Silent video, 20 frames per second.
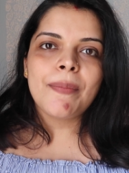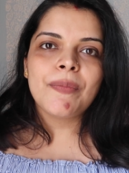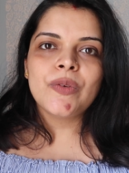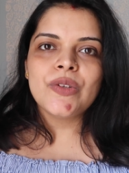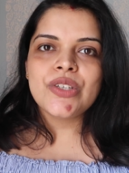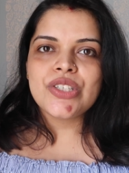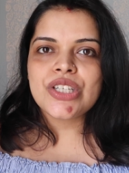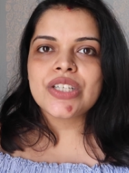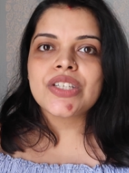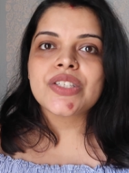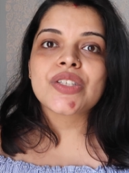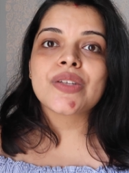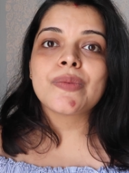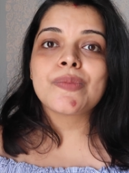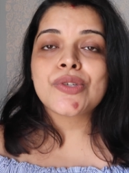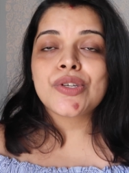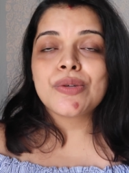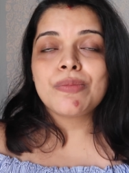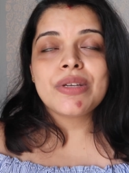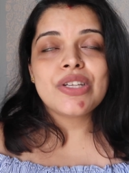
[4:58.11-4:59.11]
आपको नीचे
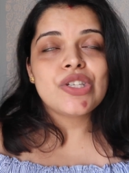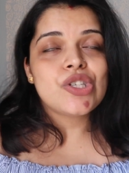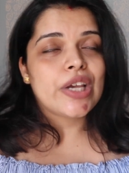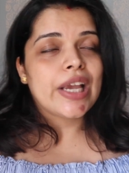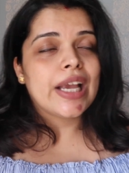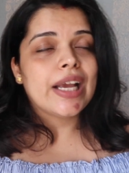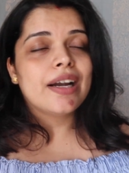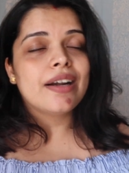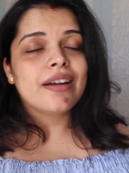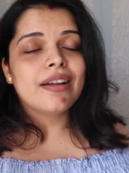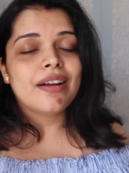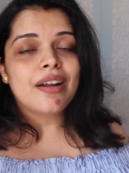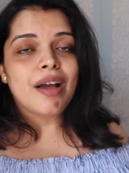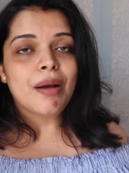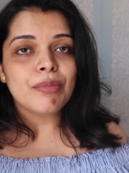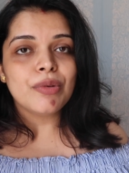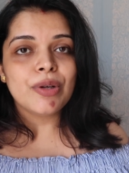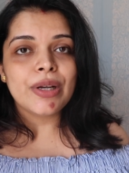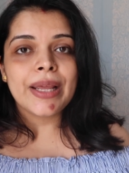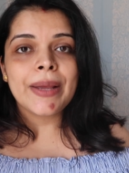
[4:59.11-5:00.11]
डिस्क्रिप्शन में चेक करना ना
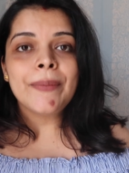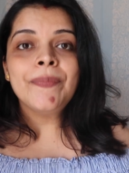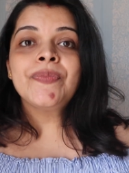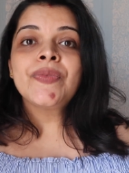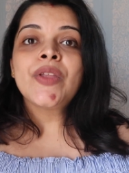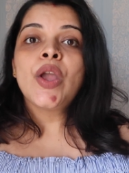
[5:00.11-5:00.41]
भूलें